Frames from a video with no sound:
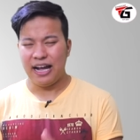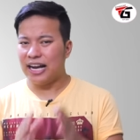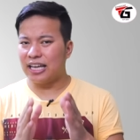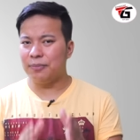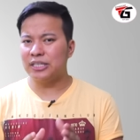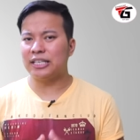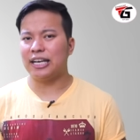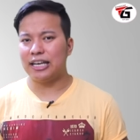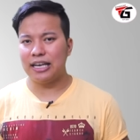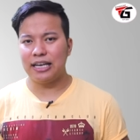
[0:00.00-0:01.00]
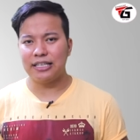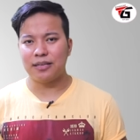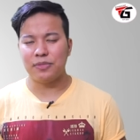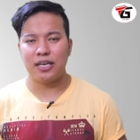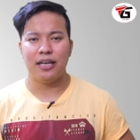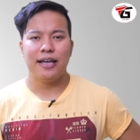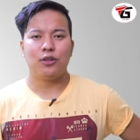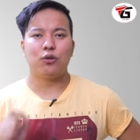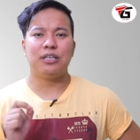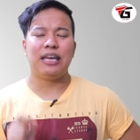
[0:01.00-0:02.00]
अगर हम इसे टेक्निकली समझे
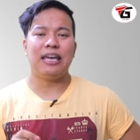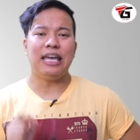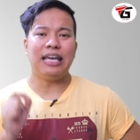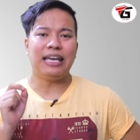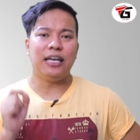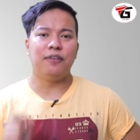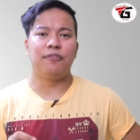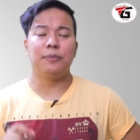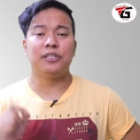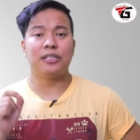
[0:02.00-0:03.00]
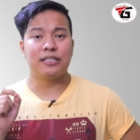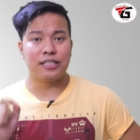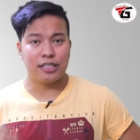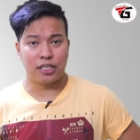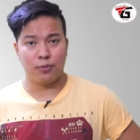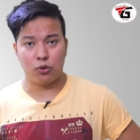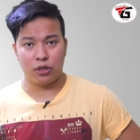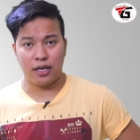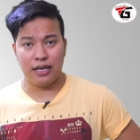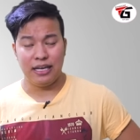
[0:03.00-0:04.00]
तो ये एक इंफॉर्मेशन सिस्टम
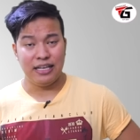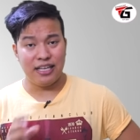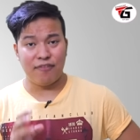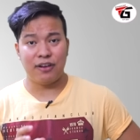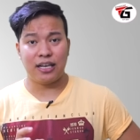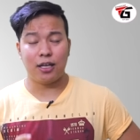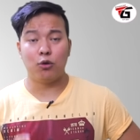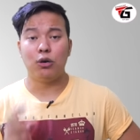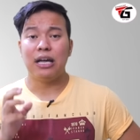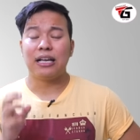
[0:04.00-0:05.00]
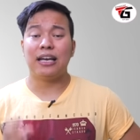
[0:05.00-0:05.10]
होता है या फिर कह लो